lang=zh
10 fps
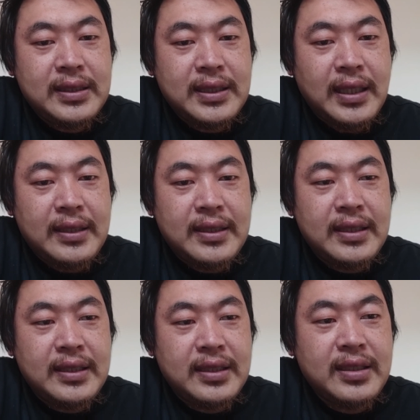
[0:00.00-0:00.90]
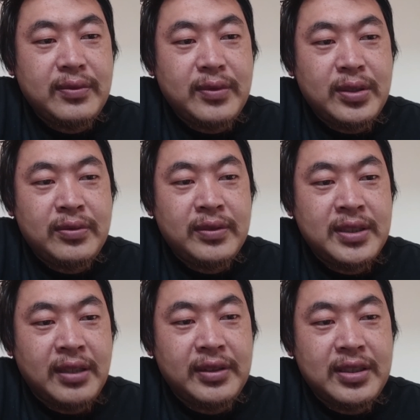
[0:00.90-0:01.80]
感谢这个，我
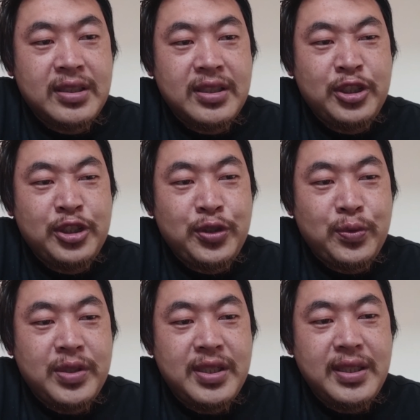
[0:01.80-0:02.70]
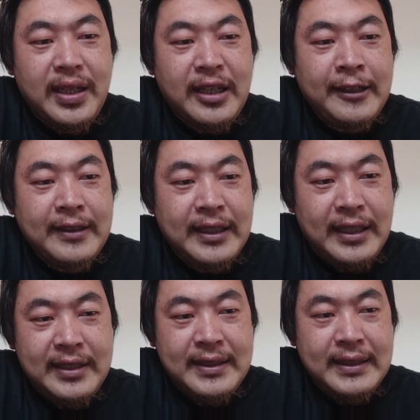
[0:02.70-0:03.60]
讲的是游戏啊，
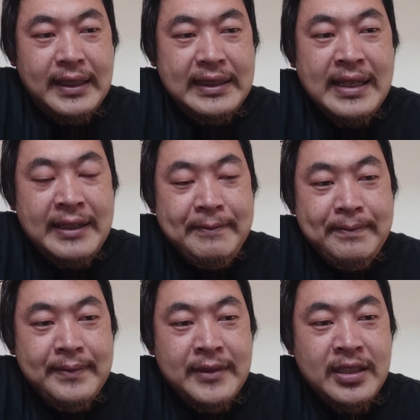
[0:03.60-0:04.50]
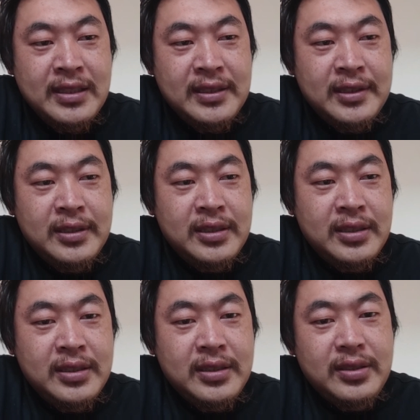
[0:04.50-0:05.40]
感谢大家，
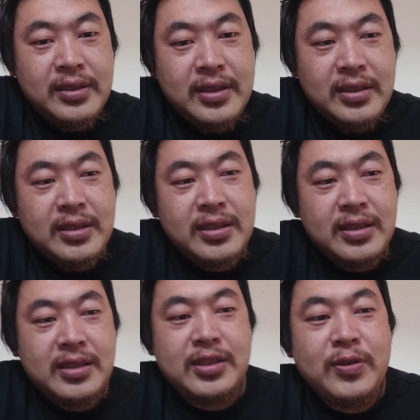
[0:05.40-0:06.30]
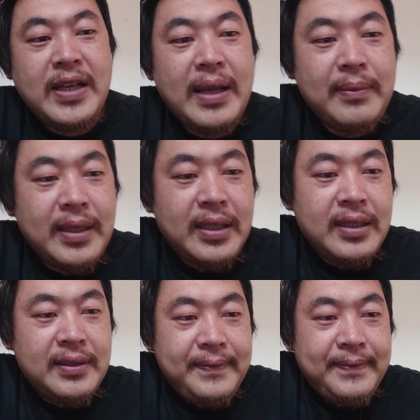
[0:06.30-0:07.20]
就是收看吧，
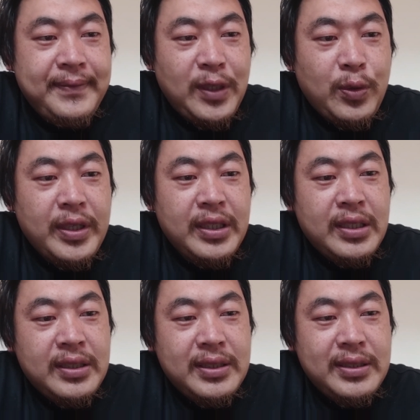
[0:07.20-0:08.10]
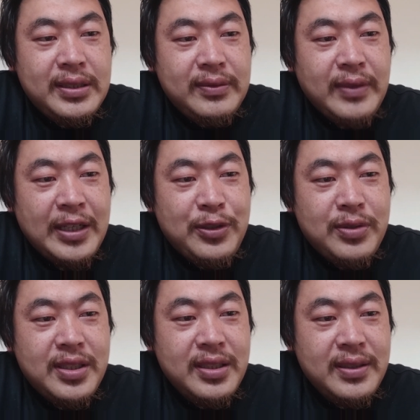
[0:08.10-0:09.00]
欢迎玩游
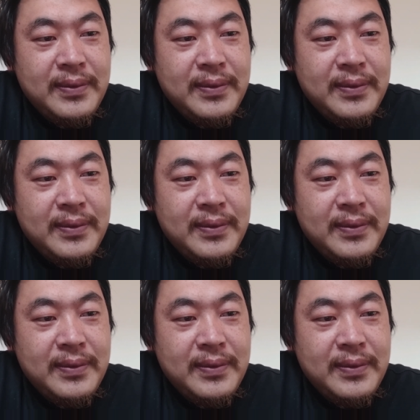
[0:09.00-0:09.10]
戏。